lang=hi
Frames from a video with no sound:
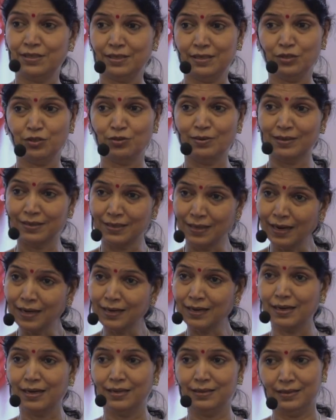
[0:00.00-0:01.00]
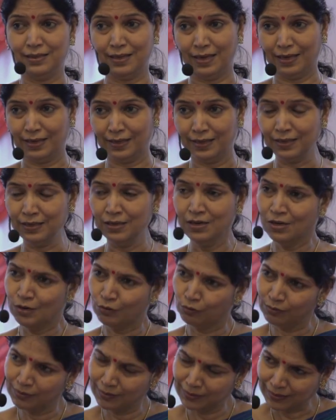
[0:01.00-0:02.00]
जी के जो 18 अध्याय हैं
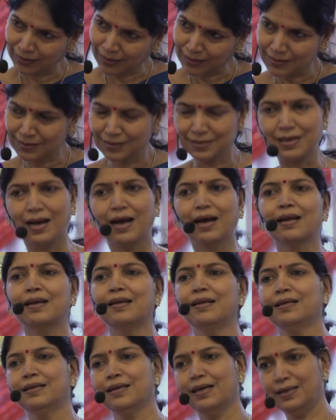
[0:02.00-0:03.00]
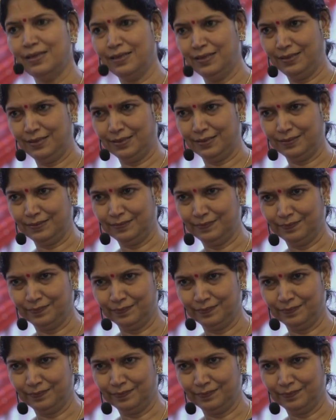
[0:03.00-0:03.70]
उनका सार निकाल लिया